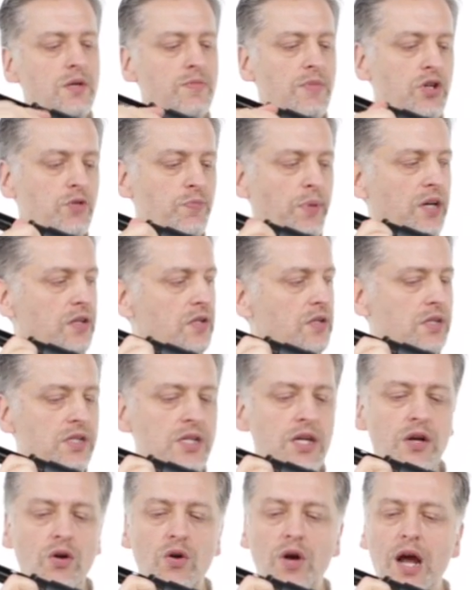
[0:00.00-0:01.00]
dementsprechend
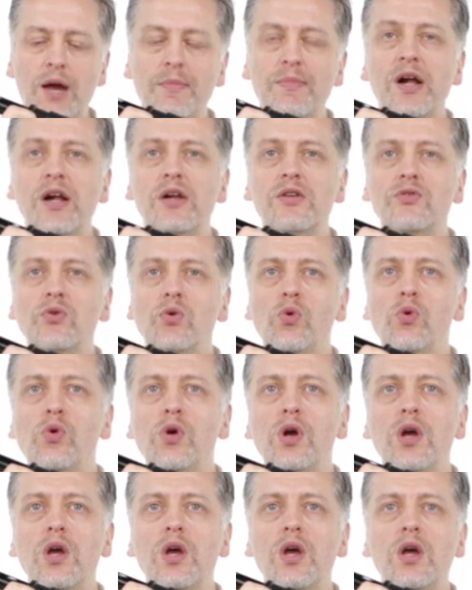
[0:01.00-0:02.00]
hier noch einmal so
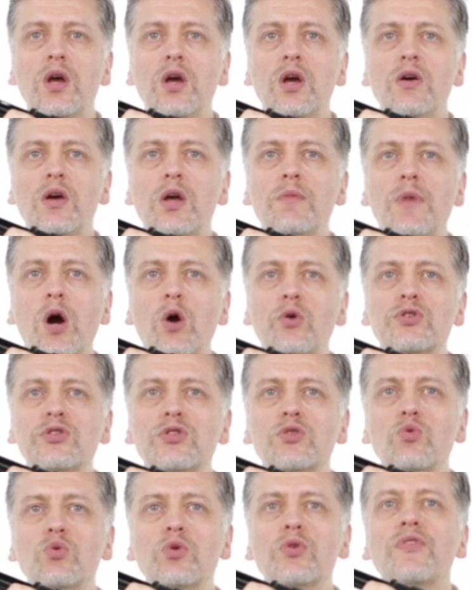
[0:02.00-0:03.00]
im
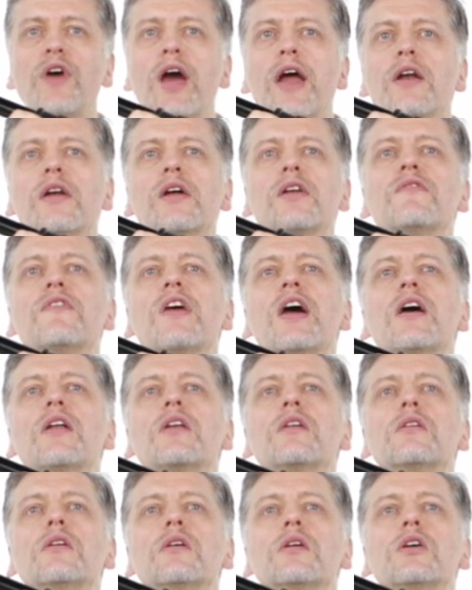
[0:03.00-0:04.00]
Auszug verändert
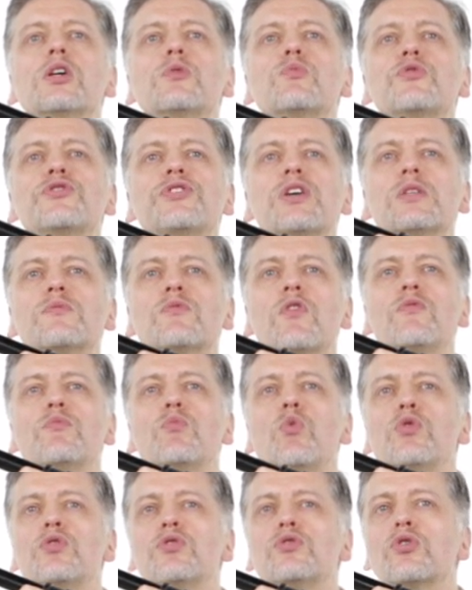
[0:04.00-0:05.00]
werden. Ja, ich muss ja erstmal auf den
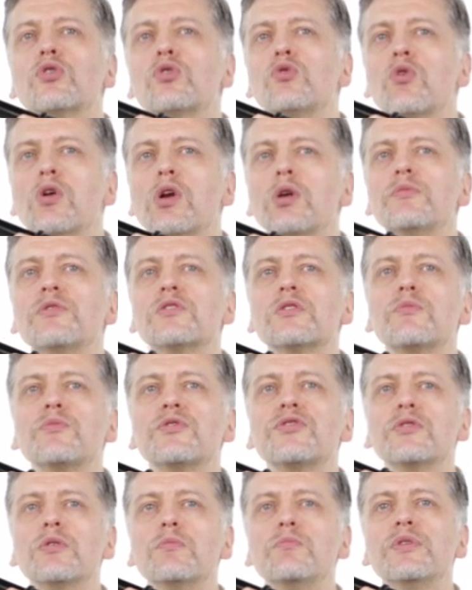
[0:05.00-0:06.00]
Monitor gucken, damit es ein
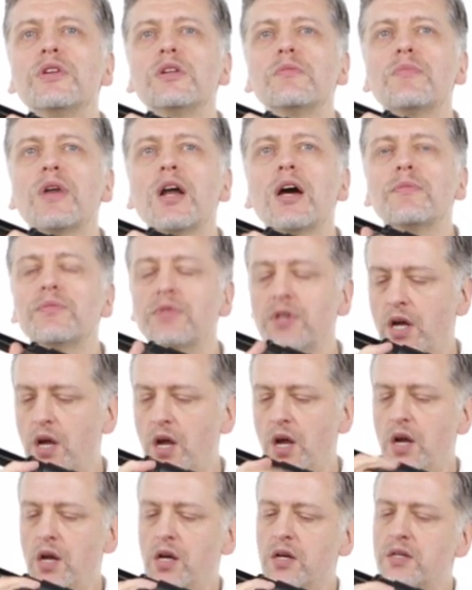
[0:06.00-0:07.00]
bisschen im Bild bleibt.
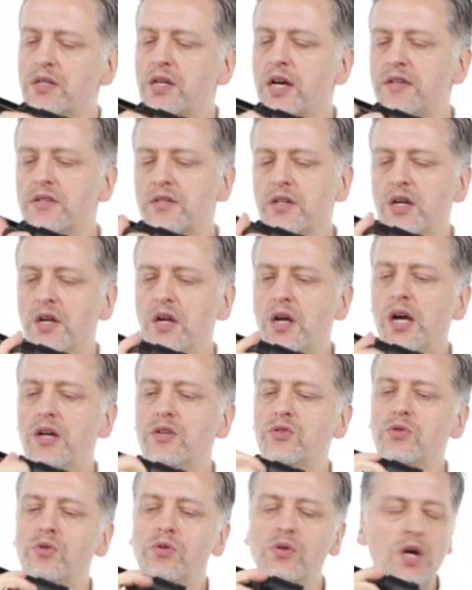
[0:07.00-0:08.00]
Das heißt
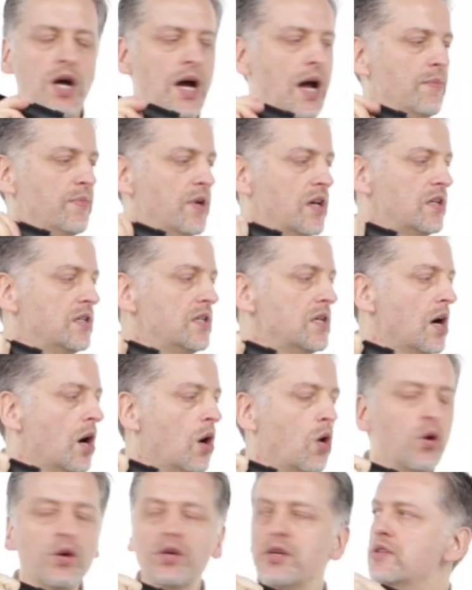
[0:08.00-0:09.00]
also einmal hier
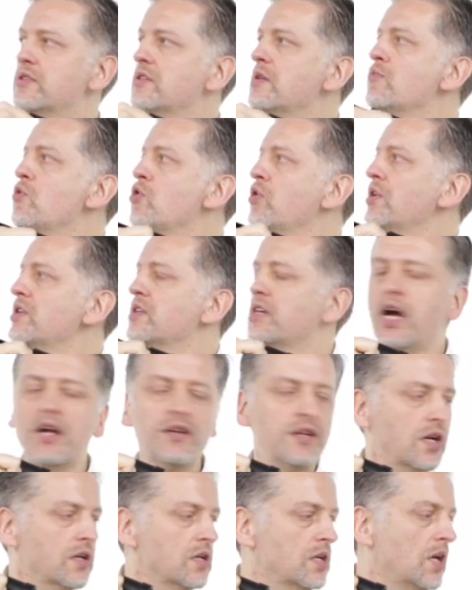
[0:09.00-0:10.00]
auch ist die
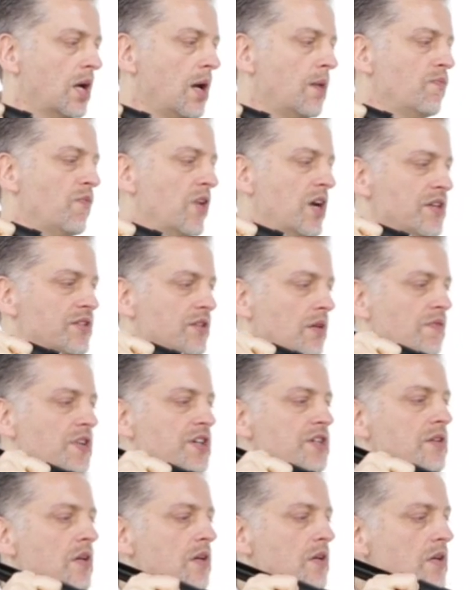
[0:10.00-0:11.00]
Möglichkeit dann gegeben, wenn das
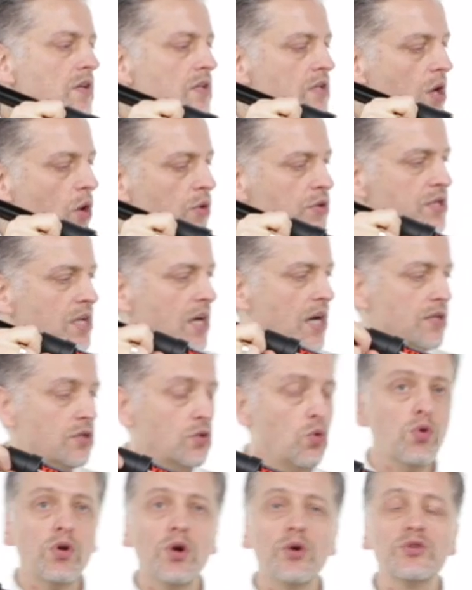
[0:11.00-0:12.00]
Gewicht hinten nicht
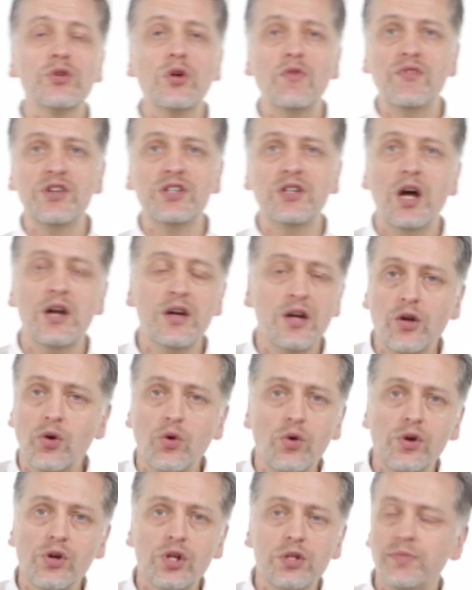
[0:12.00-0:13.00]
ausreicht oder aus irgendwelchen anderen
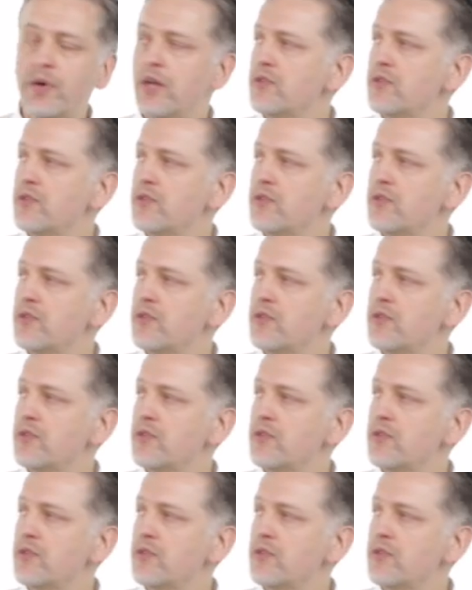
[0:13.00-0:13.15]
Gründen, aus